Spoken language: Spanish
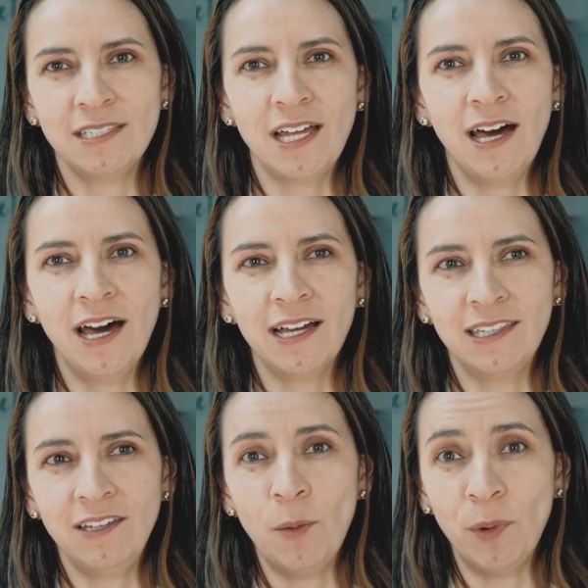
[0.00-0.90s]
esta
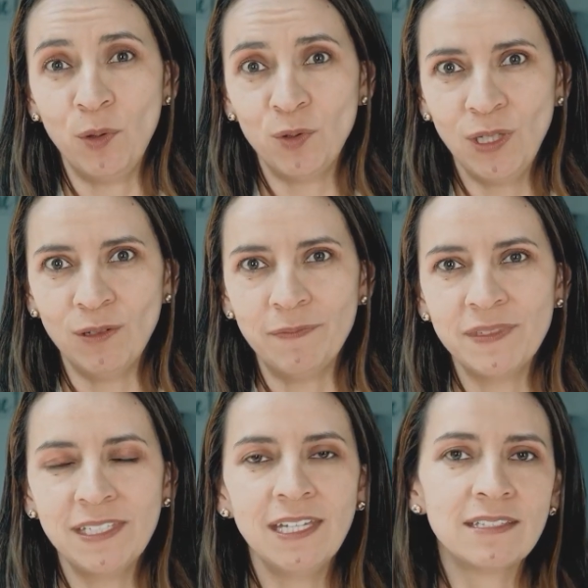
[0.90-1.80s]
actividad productiva.
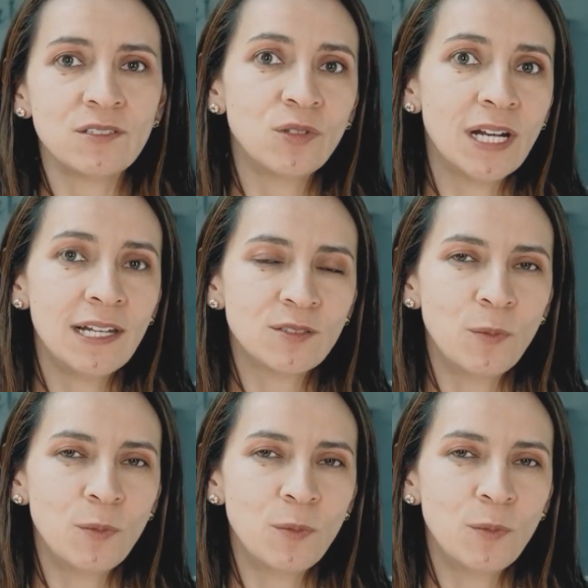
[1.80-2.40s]
Sí, esa es otra de las